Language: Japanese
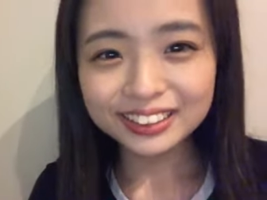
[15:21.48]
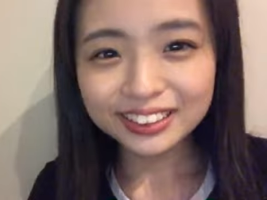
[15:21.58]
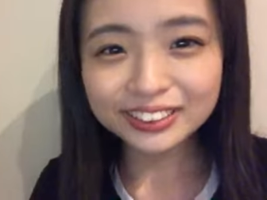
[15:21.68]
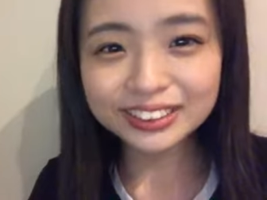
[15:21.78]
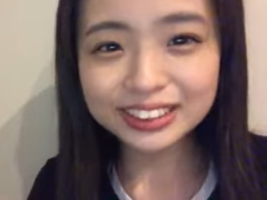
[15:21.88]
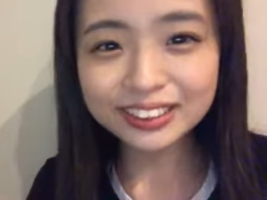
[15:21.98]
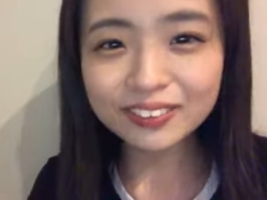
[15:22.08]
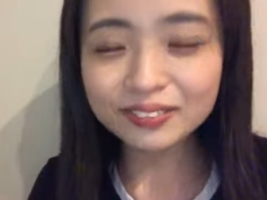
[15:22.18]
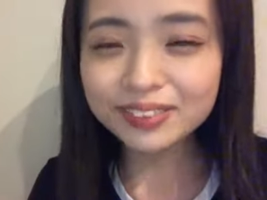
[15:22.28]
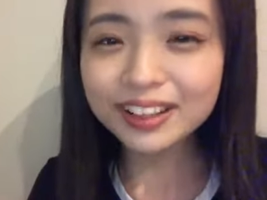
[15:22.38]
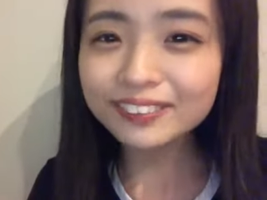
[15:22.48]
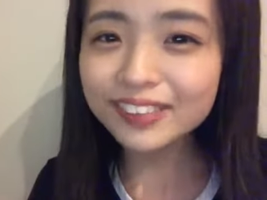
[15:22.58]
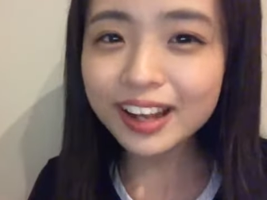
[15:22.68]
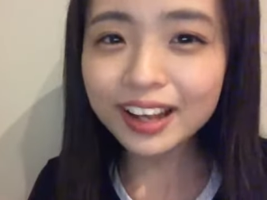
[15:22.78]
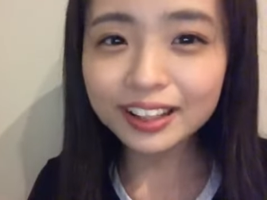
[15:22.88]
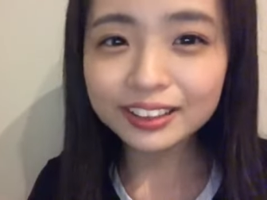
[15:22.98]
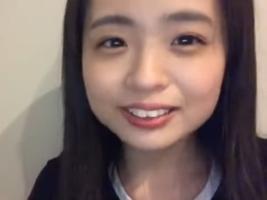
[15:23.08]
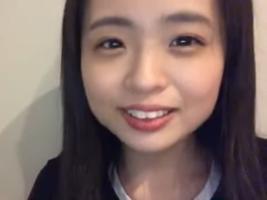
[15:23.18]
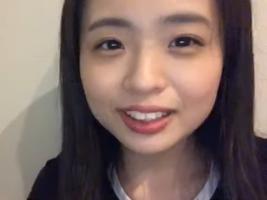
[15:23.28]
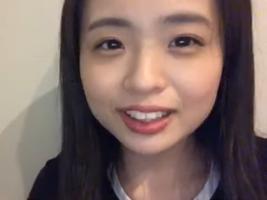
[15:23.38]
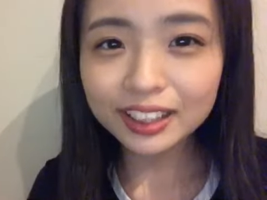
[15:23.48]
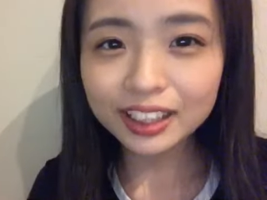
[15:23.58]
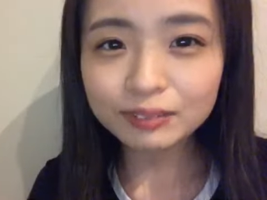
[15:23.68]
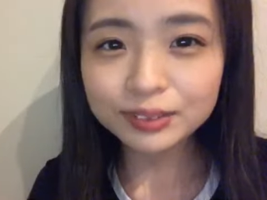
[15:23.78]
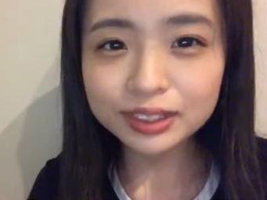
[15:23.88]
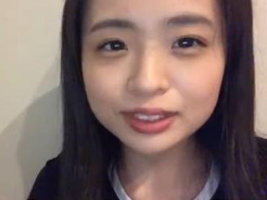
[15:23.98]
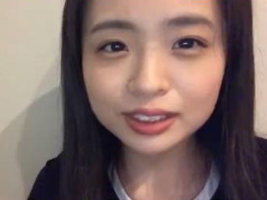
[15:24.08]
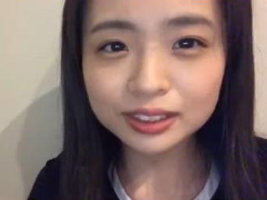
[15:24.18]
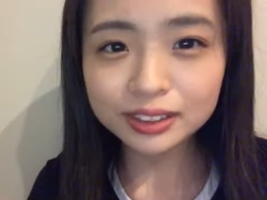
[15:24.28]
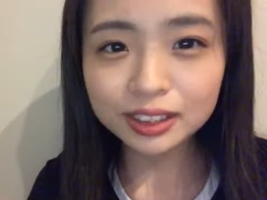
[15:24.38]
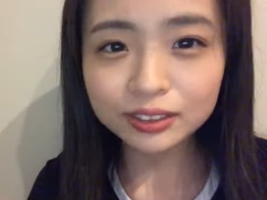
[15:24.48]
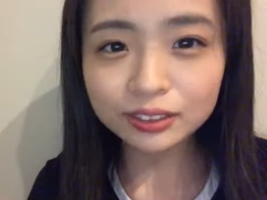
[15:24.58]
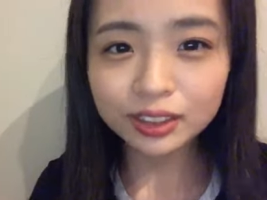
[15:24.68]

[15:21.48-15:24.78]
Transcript: よしこんばんは大会ライブじゃ全然違うよ